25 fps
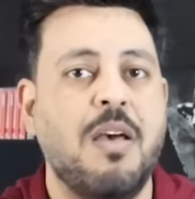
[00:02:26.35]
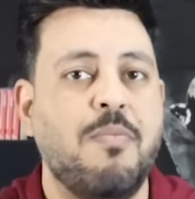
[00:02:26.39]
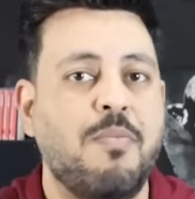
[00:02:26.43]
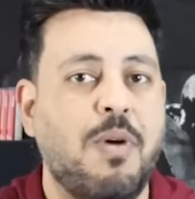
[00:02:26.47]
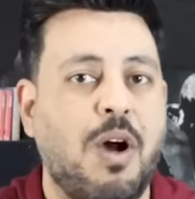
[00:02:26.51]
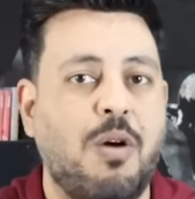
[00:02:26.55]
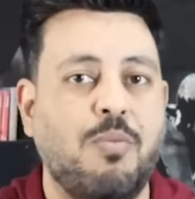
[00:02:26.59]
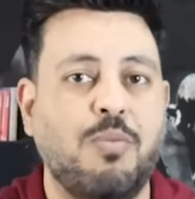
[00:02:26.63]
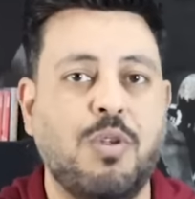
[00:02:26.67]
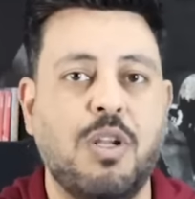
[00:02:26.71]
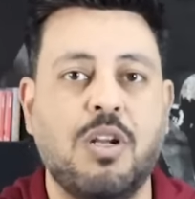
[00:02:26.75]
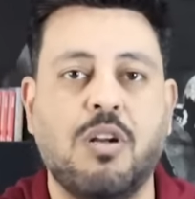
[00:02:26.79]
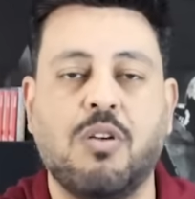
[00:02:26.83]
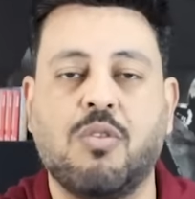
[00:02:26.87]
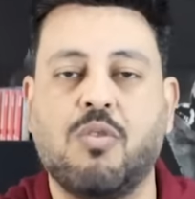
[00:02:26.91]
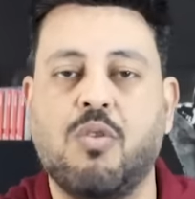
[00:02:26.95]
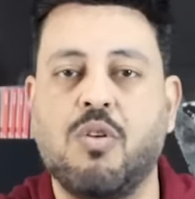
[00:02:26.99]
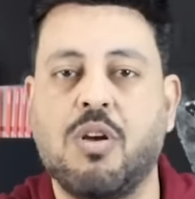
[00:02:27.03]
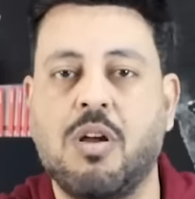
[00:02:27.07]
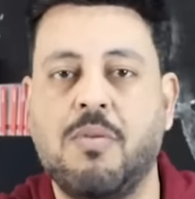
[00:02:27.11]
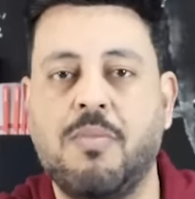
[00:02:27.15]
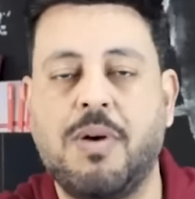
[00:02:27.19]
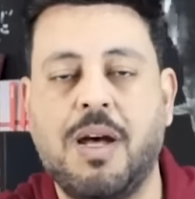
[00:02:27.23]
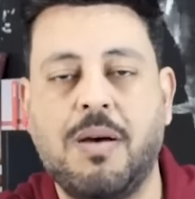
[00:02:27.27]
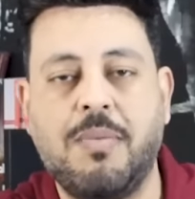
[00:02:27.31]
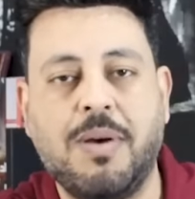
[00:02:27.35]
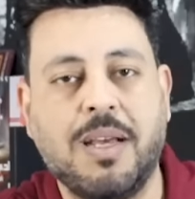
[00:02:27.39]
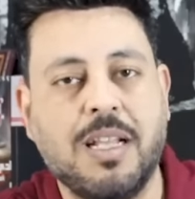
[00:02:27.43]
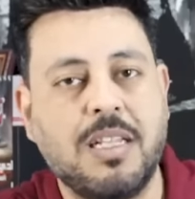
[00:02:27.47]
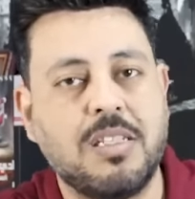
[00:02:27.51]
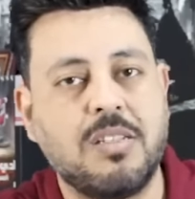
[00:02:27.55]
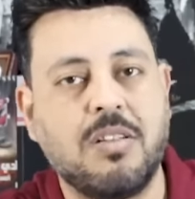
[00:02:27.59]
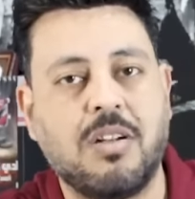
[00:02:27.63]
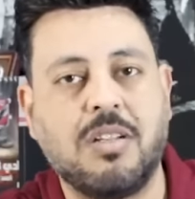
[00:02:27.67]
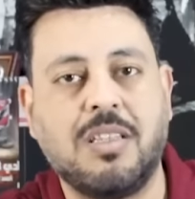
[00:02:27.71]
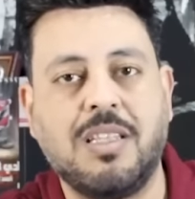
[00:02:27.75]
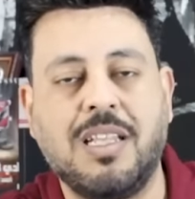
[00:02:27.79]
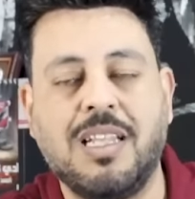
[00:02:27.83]
مع مدير الكره مع
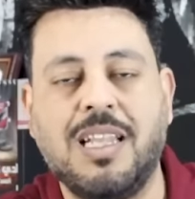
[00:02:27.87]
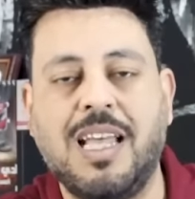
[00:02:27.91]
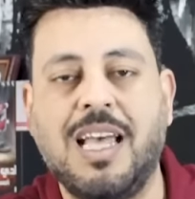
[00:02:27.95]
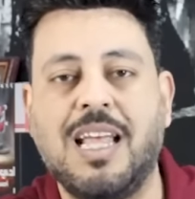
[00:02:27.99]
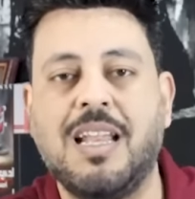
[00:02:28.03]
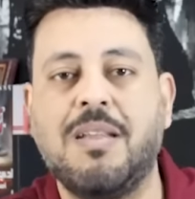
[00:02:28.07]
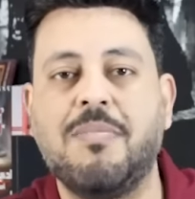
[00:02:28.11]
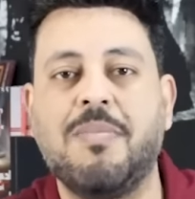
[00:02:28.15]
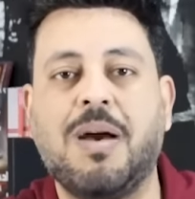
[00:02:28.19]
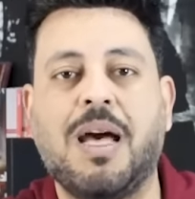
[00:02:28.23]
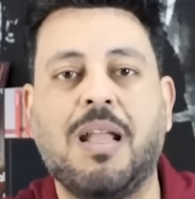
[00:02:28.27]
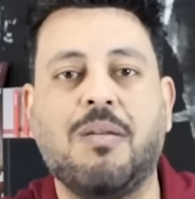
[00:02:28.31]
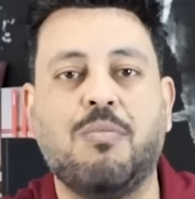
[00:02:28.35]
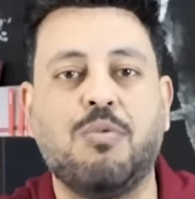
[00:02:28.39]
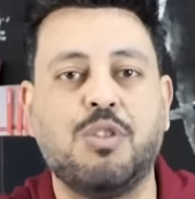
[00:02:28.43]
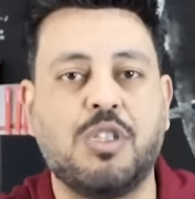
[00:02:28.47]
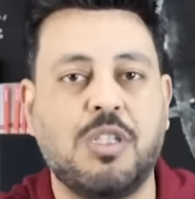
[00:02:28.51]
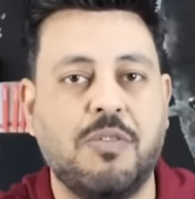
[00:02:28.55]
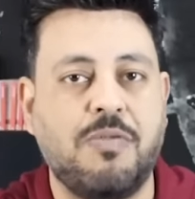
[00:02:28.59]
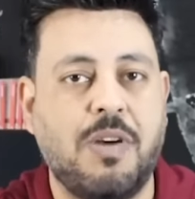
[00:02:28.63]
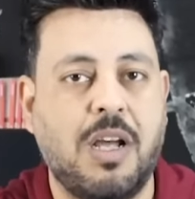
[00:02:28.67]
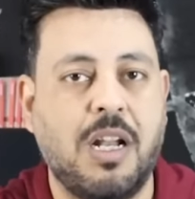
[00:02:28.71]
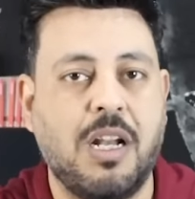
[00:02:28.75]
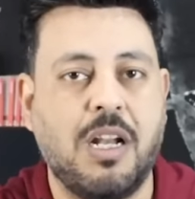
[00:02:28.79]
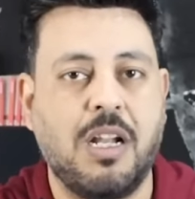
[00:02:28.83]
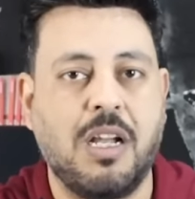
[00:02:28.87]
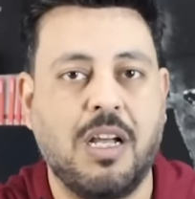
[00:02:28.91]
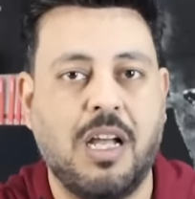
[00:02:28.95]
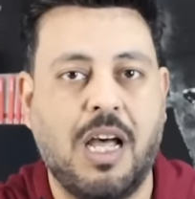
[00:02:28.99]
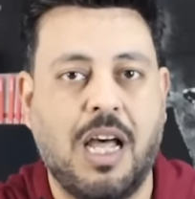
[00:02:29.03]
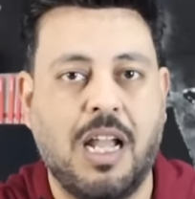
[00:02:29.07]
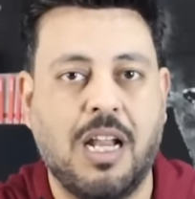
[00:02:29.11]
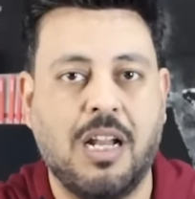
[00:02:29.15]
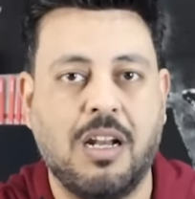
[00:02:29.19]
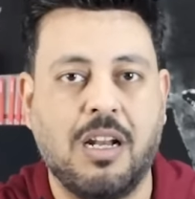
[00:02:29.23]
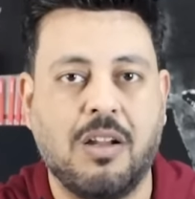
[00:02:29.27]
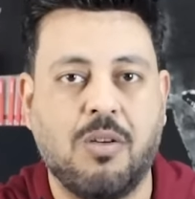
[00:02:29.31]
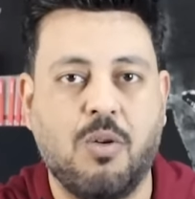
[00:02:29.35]
مجلس اداره النادي الاهلي مع المشرف على
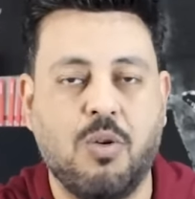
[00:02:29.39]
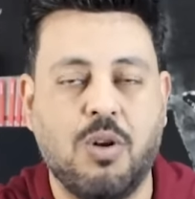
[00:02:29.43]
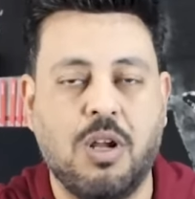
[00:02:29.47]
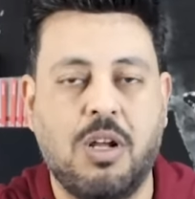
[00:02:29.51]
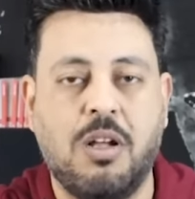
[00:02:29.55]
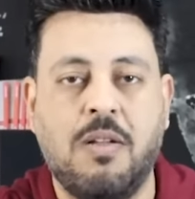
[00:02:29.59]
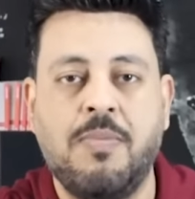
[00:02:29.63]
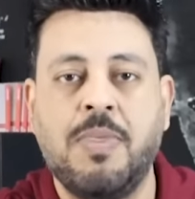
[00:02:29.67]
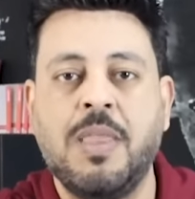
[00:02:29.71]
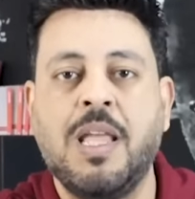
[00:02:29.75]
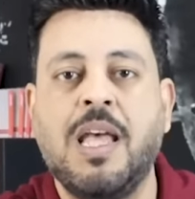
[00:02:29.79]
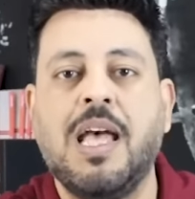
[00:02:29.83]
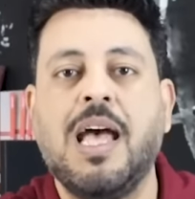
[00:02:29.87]
على الكره